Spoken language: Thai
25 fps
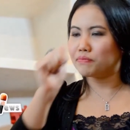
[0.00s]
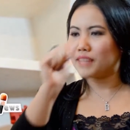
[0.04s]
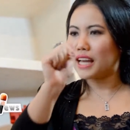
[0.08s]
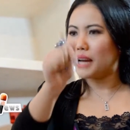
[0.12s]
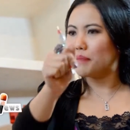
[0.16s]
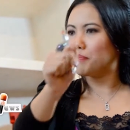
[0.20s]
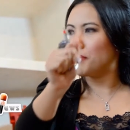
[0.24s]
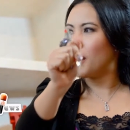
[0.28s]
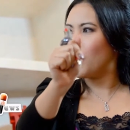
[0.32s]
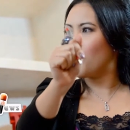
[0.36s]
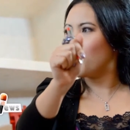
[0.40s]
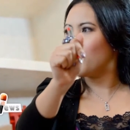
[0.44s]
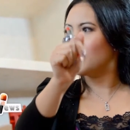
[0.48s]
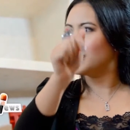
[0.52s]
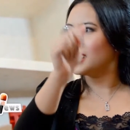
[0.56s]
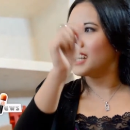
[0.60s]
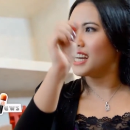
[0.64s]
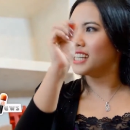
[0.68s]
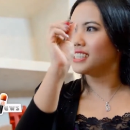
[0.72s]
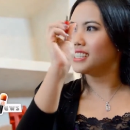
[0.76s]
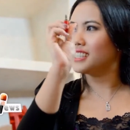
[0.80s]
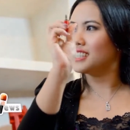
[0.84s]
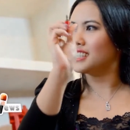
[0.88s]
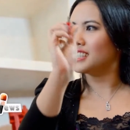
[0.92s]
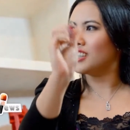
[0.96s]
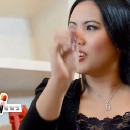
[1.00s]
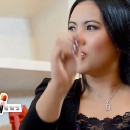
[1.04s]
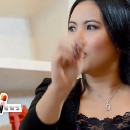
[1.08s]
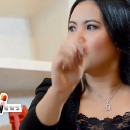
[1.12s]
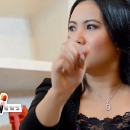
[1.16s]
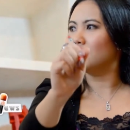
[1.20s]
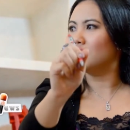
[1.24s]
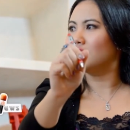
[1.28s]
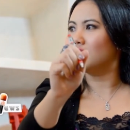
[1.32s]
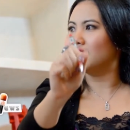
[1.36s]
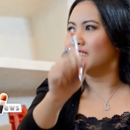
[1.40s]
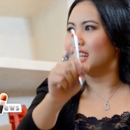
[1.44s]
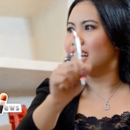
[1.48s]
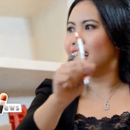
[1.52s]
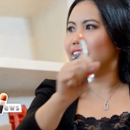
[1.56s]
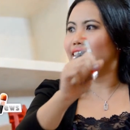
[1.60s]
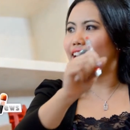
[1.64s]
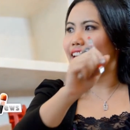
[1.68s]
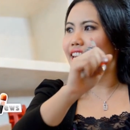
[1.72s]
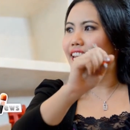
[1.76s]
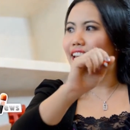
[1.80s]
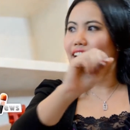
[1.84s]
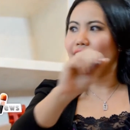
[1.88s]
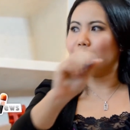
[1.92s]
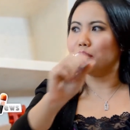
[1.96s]
ตั้งเป้าว่าฉันจะต้องเรียน
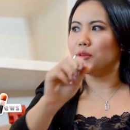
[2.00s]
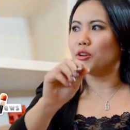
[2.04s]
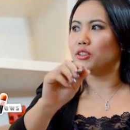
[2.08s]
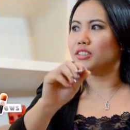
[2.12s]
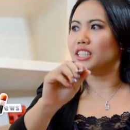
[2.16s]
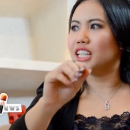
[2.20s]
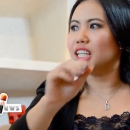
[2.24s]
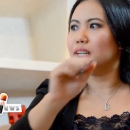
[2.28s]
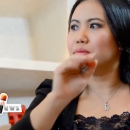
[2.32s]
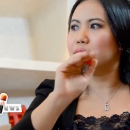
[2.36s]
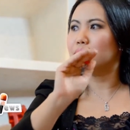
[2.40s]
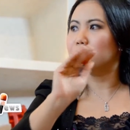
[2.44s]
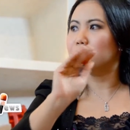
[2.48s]
ให้ได้ระดับด็อกเตอร์